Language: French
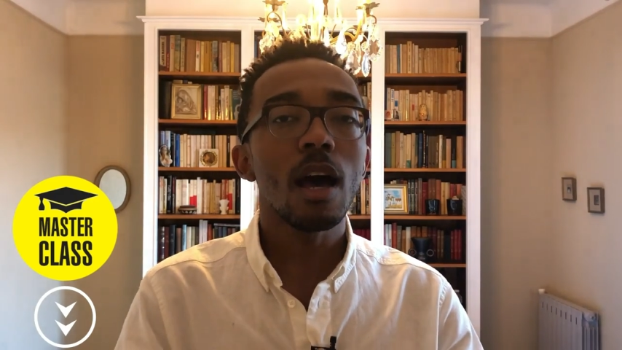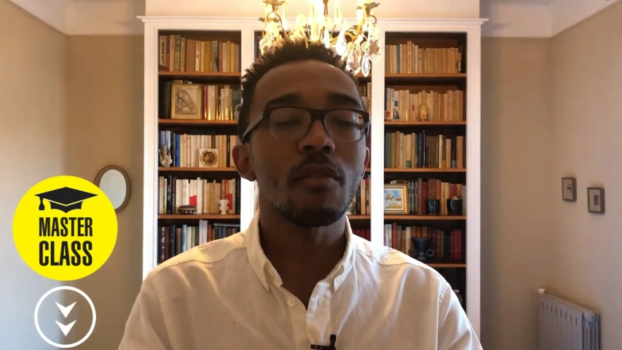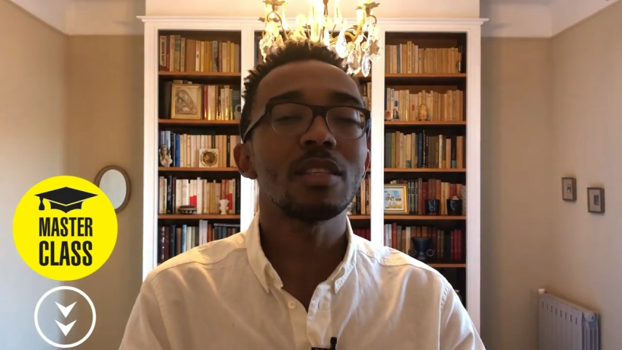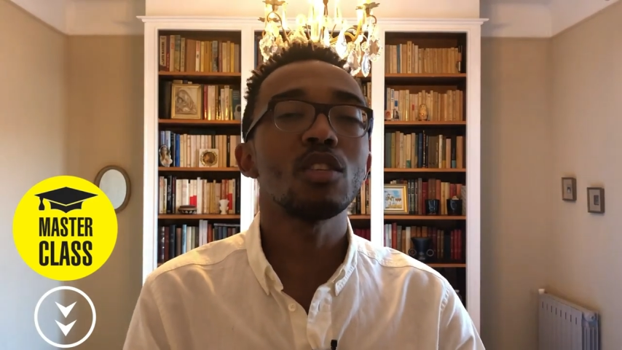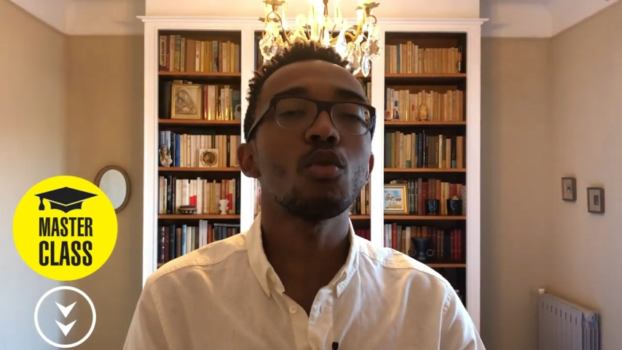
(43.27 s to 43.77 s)

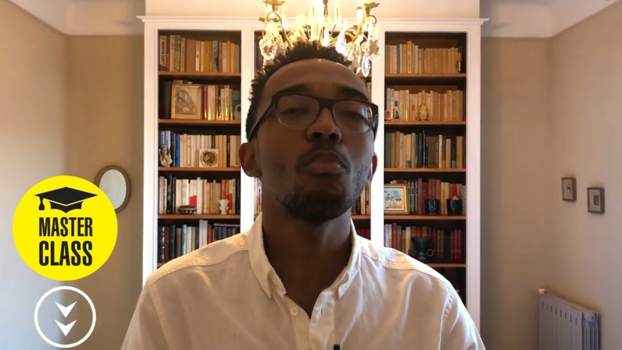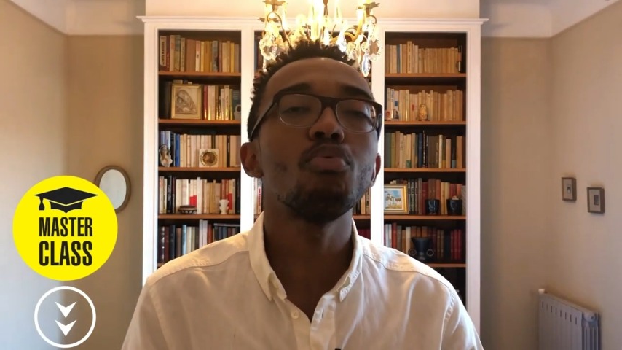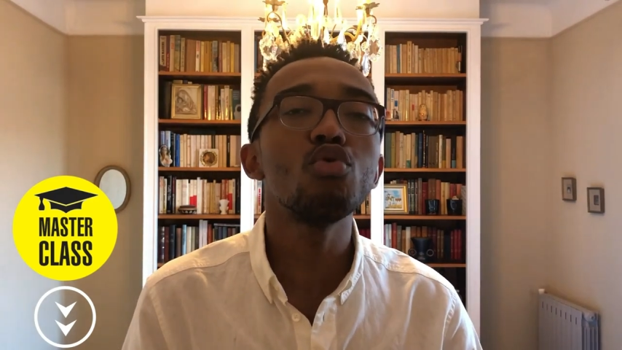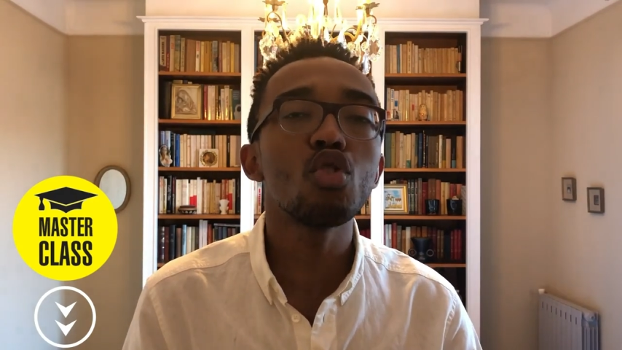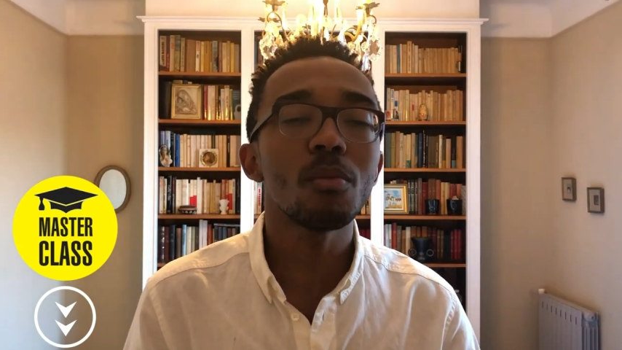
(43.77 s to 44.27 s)
investissons
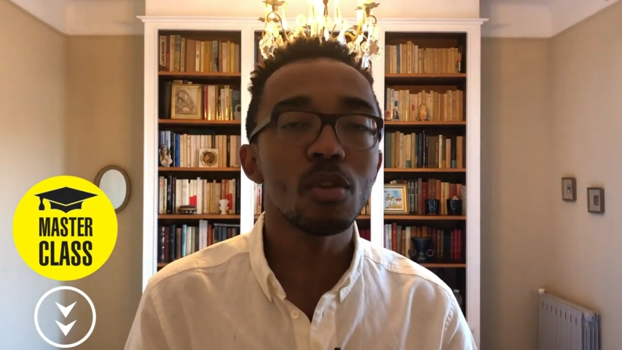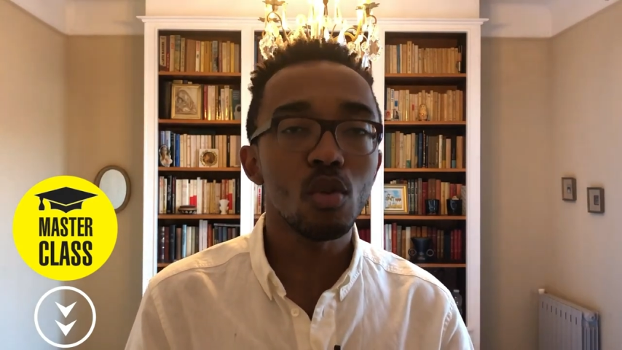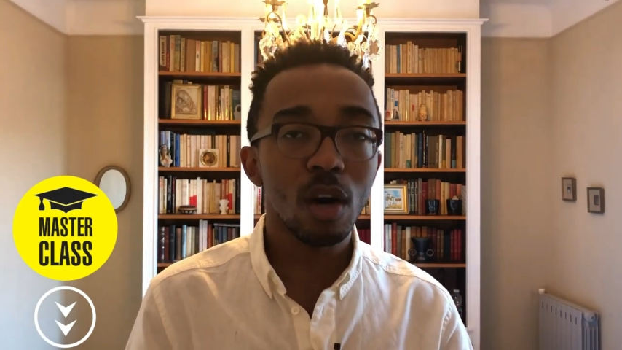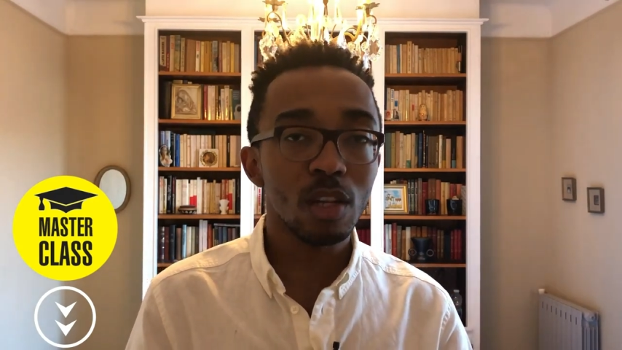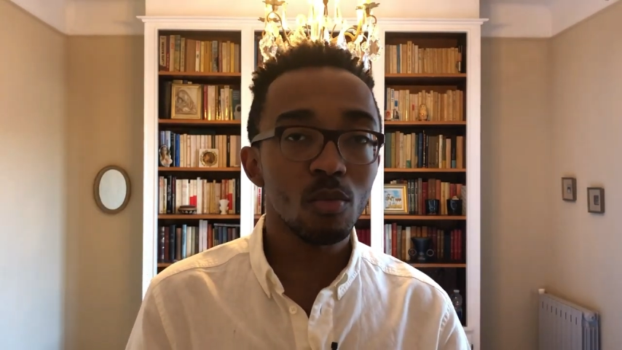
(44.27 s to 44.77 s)
plusieurs
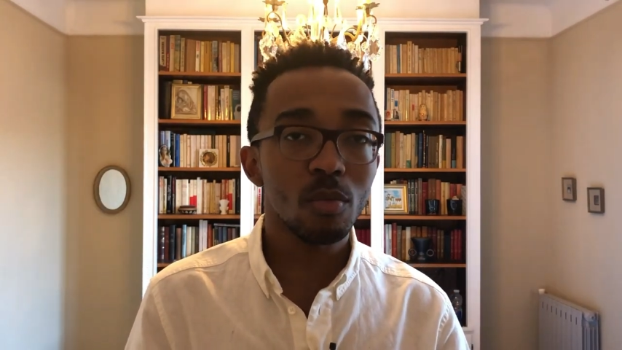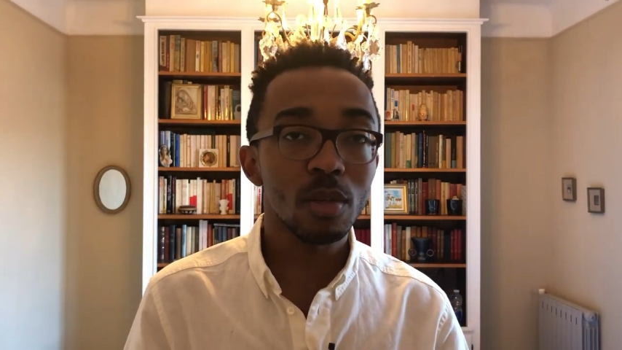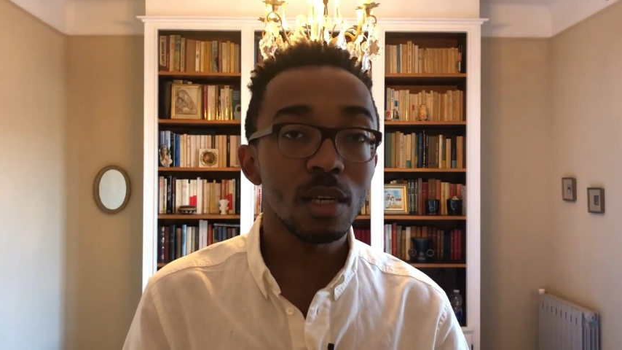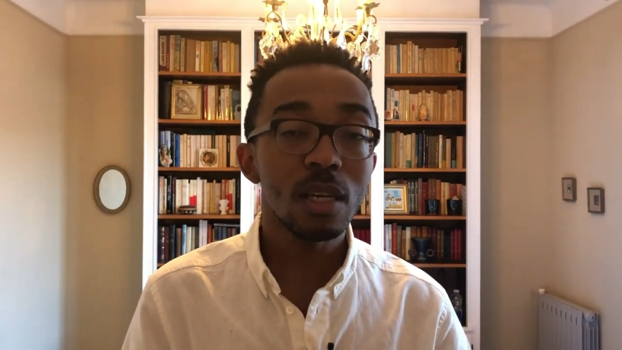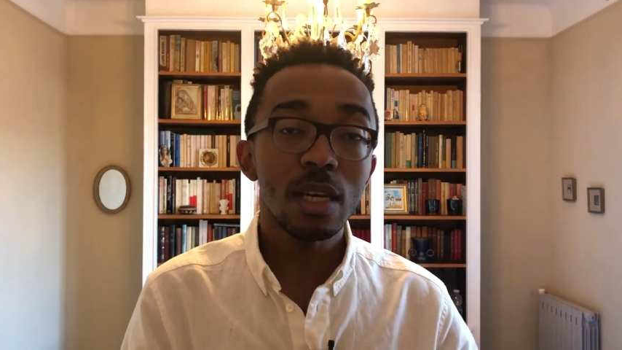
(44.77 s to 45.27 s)
millions en
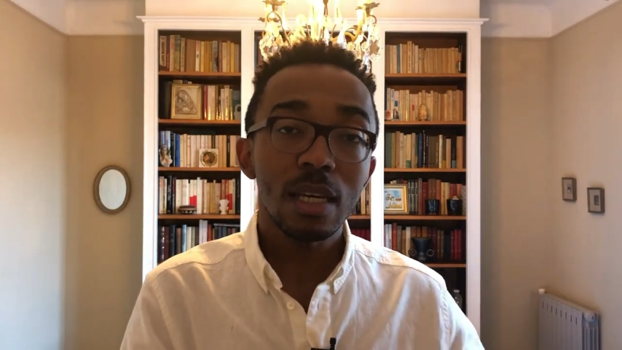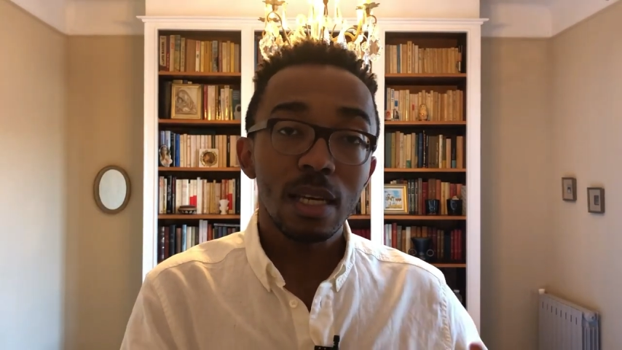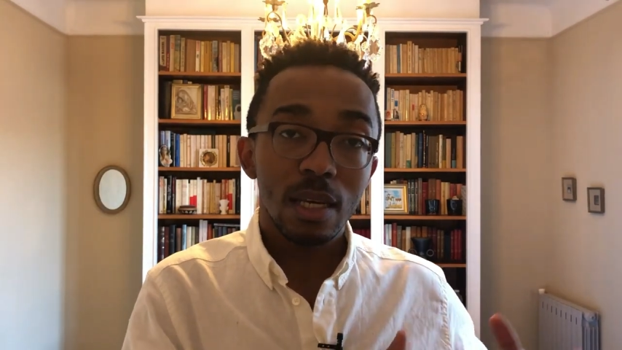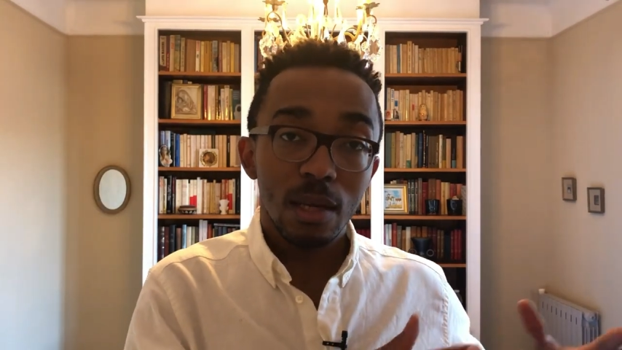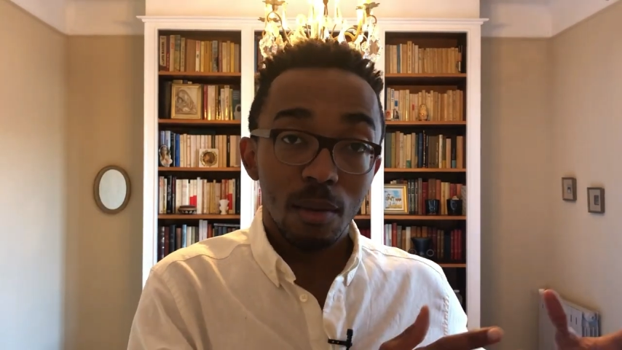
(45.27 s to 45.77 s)
immobilier
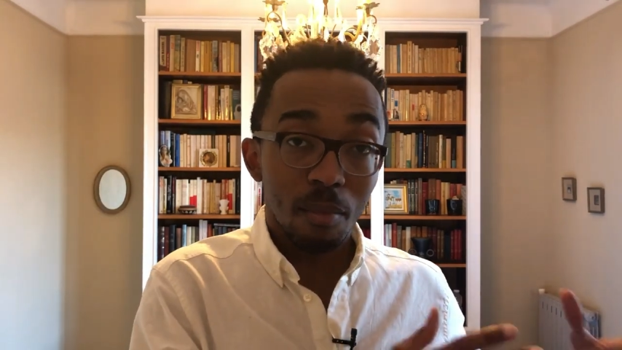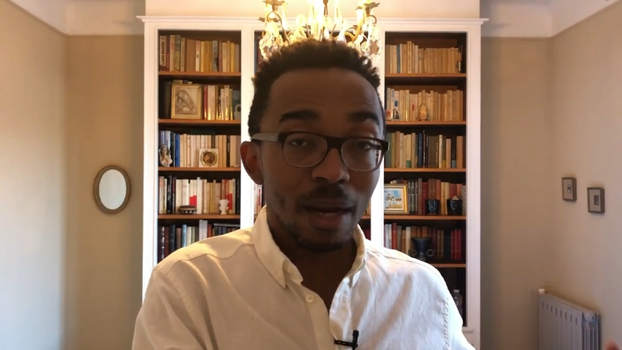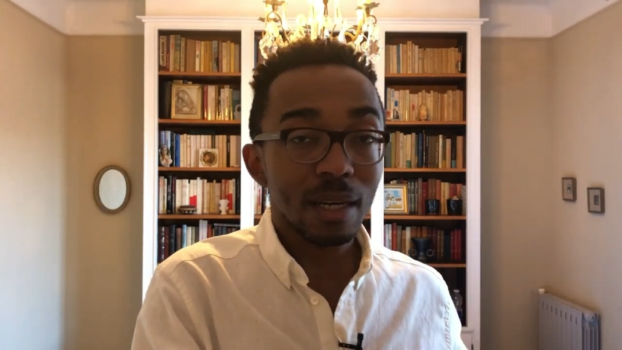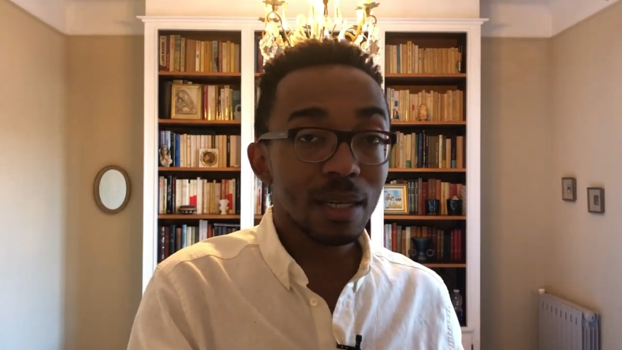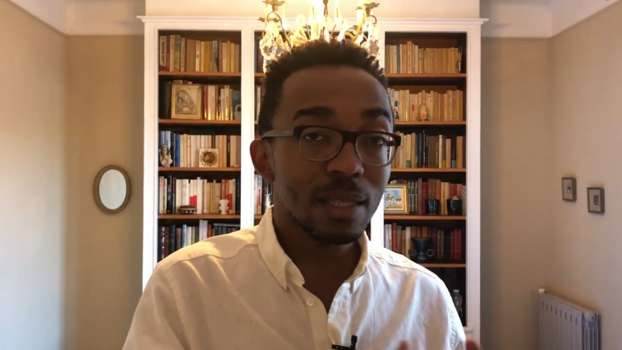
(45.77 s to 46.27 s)

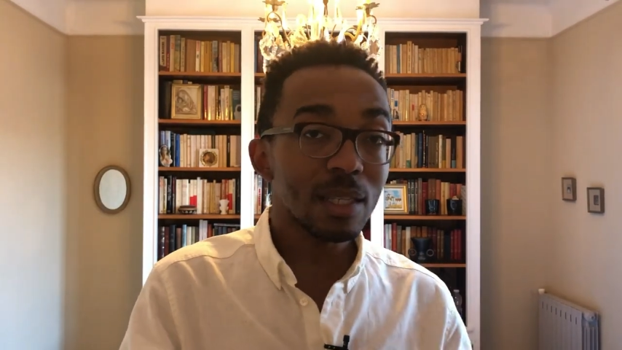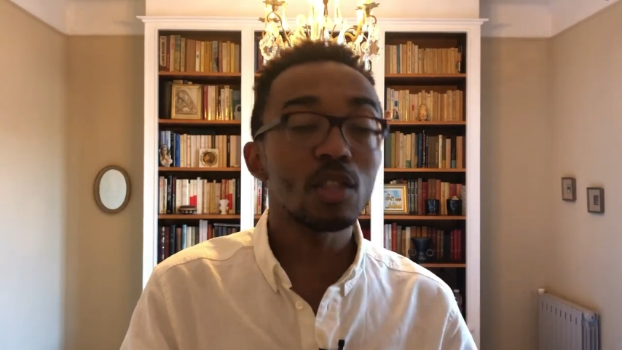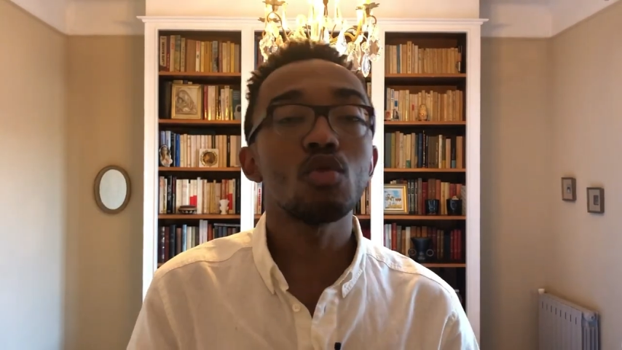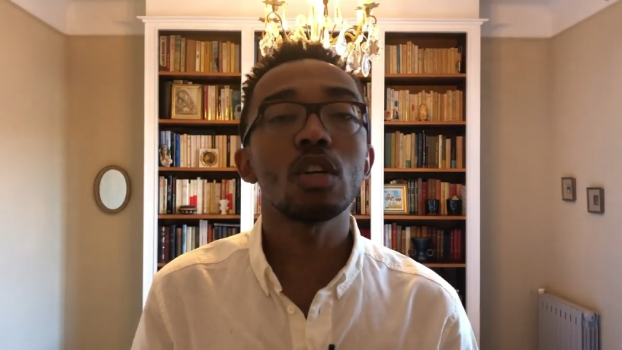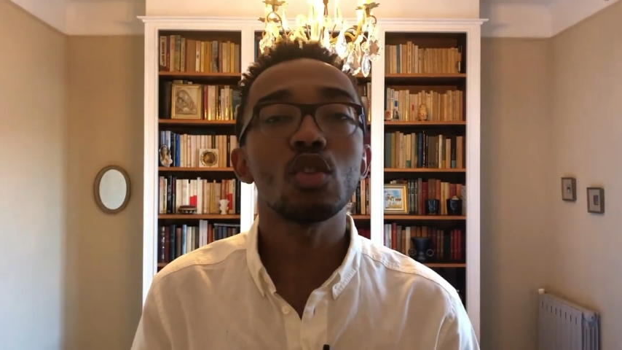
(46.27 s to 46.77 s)
malgré cette
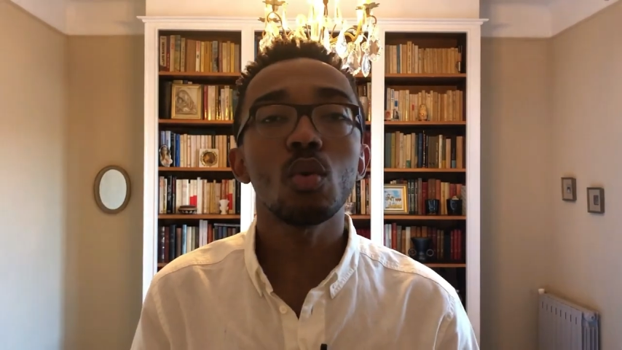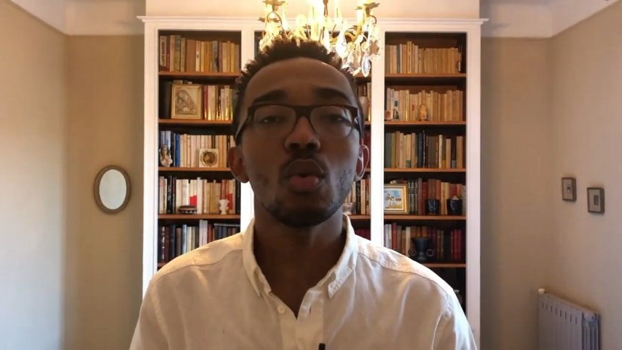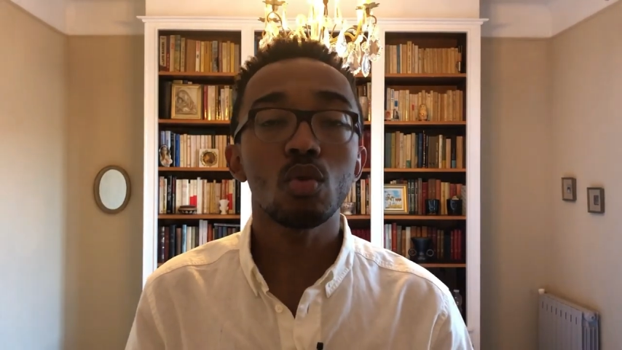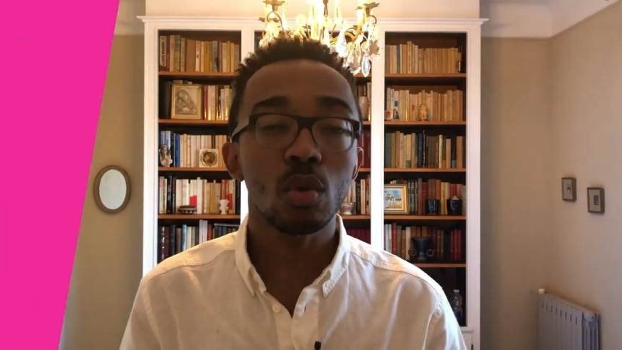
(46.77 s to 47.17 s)
situation